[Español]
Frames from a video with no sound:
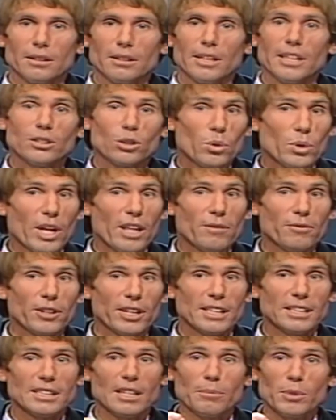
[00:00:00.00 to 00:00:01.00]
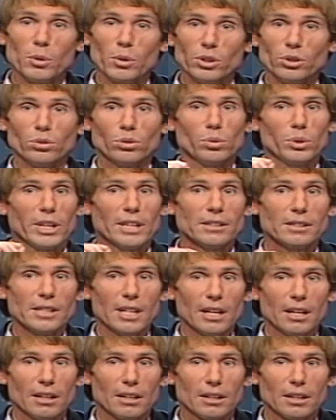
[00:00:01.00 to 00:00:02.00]
Eso es una diferencia, a mi juicio,
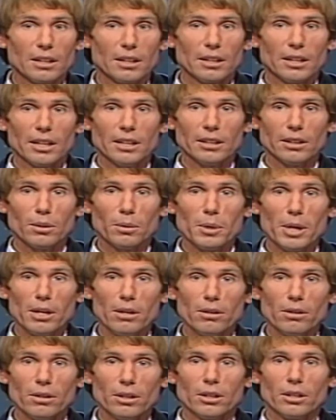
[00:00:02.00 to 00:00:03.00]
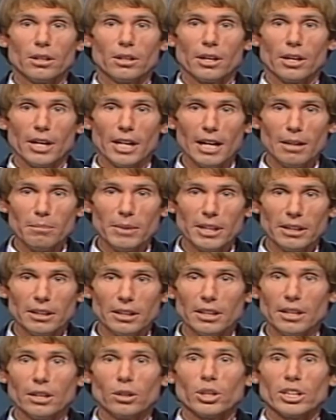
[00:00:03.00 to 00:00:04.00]
sustancial. Este gobierno
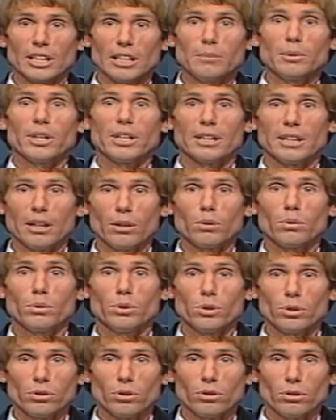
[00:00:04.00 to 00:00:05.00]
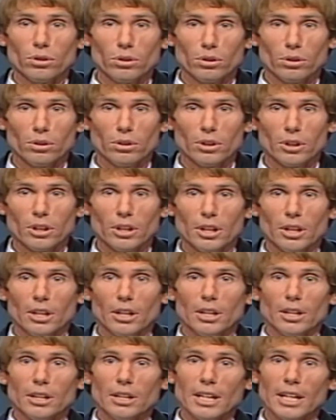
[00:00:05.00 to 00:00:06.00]
realmente, y creo que tenemos que estar orgullosos todos,
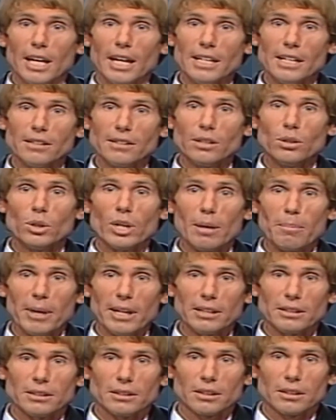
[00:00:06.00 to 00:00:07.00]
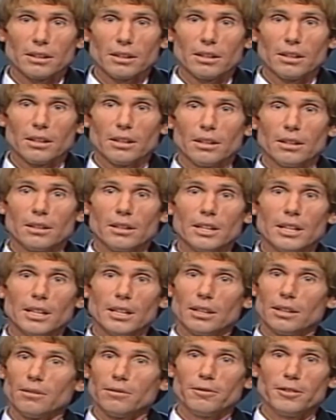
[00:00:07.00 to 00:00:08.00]
de que haya sido capaz
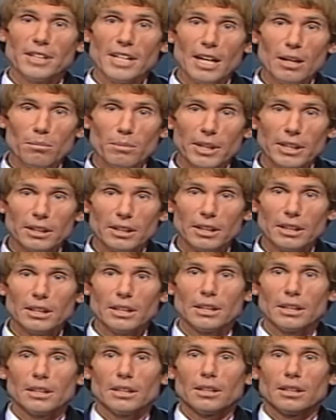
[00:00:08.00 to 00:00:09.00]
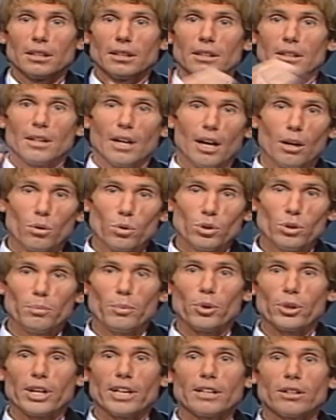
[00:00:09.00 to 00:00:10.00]
de finalmente, algunos
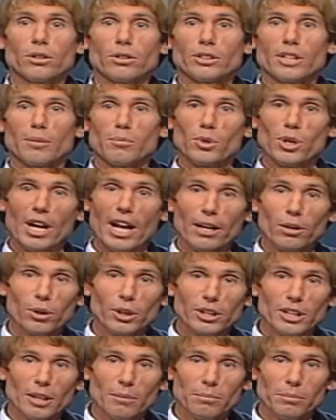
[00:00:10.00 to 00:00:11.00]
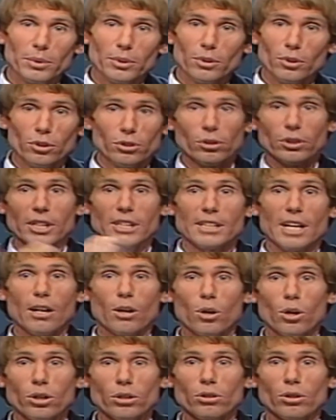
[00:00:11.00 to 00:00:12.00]
podrán encontrar muy largo el tiempo, otros quizás
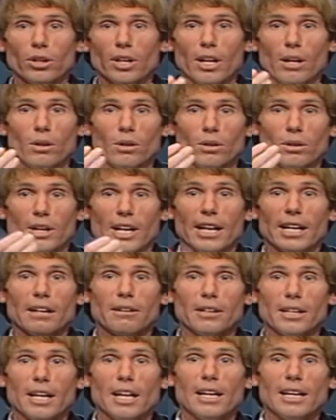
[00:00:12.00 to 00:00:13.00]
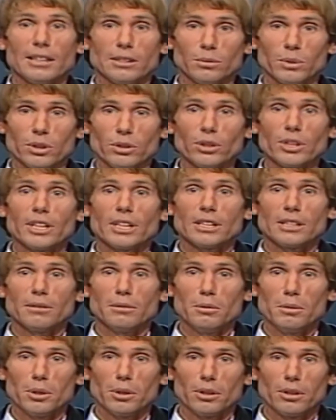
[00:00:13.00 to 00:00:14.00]
corto dado la gravedad de la situación en que se
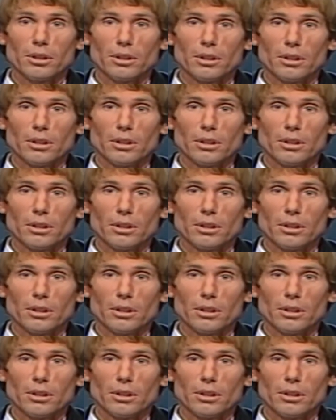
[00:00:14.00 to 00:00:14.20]
vivió.